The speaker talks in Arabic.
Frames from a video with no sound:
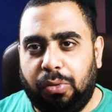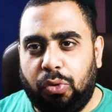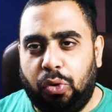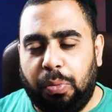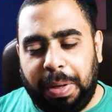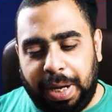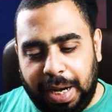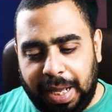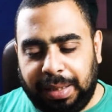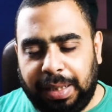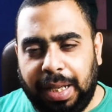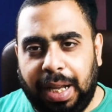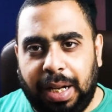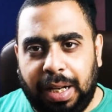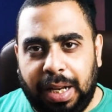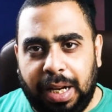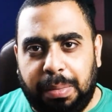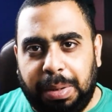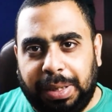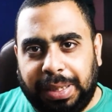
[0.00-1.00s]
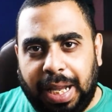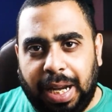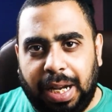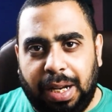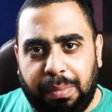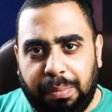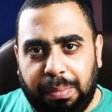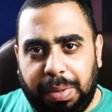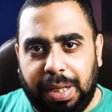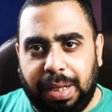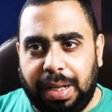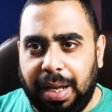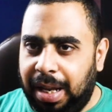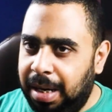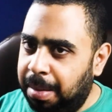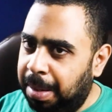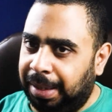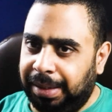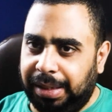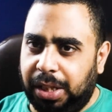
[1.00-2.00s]
وبالاداء اللي انا بتكلم بيه ده
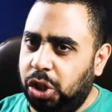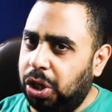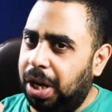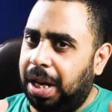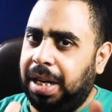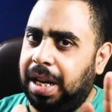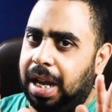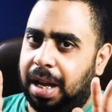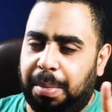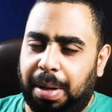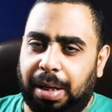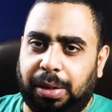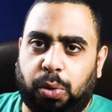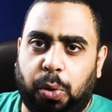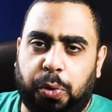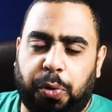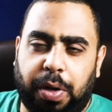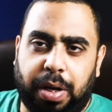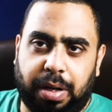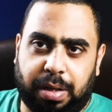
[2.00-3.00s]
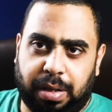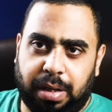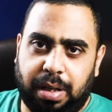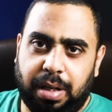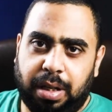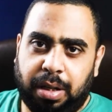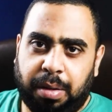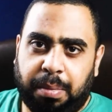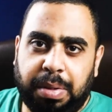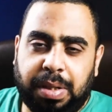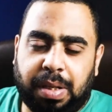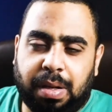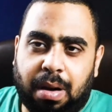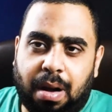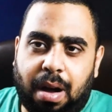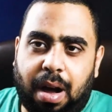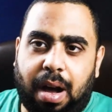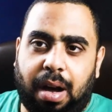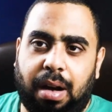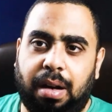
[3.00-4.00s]
انا ما عنديش اي امال تذكر
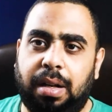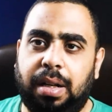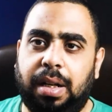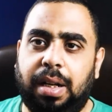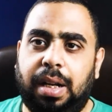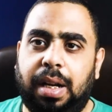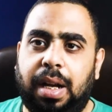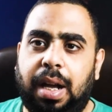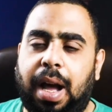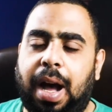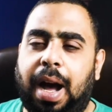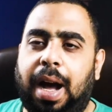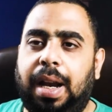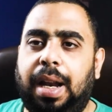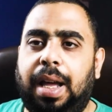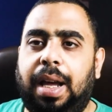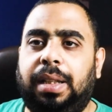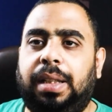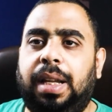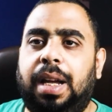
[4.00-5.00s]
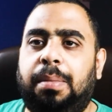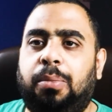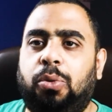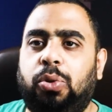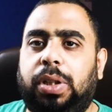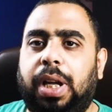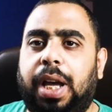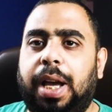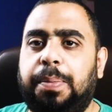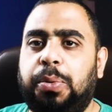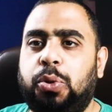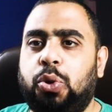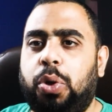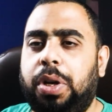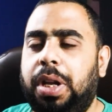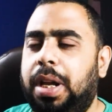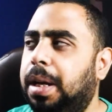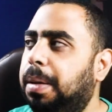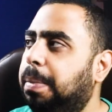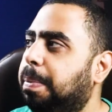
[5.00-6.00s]
بصراحه على اداء منتخب
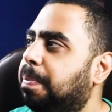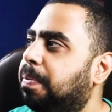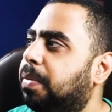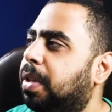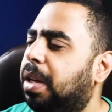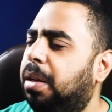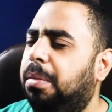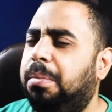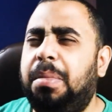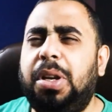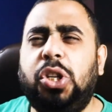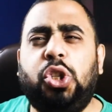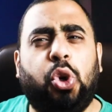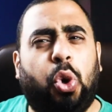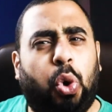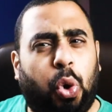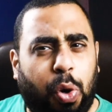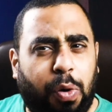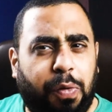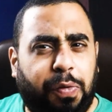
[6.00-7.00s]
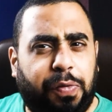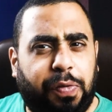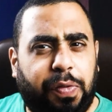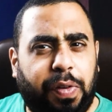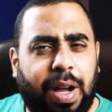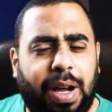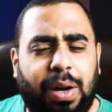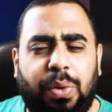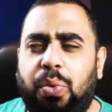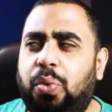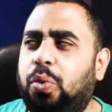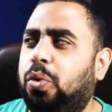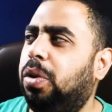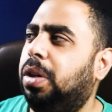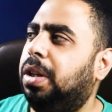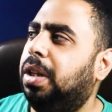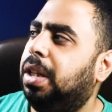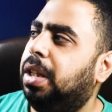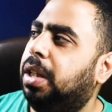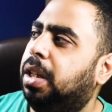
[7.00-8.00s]
سوريا مش خوف او
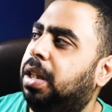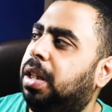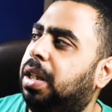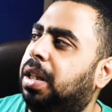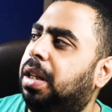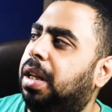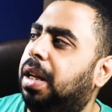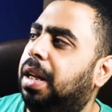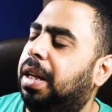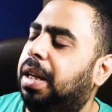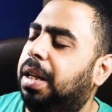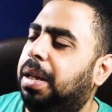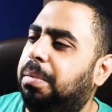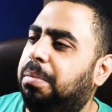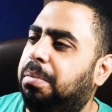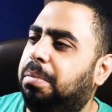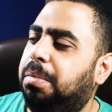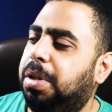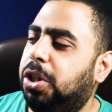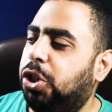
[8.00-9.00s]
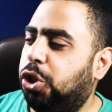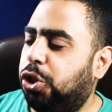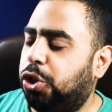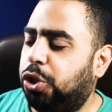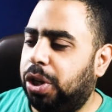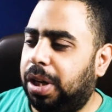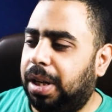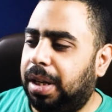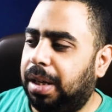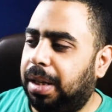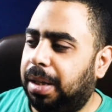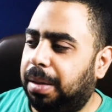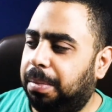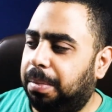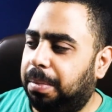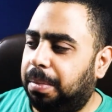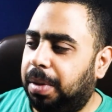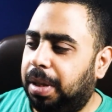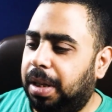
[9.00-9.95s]
آه، مش آه،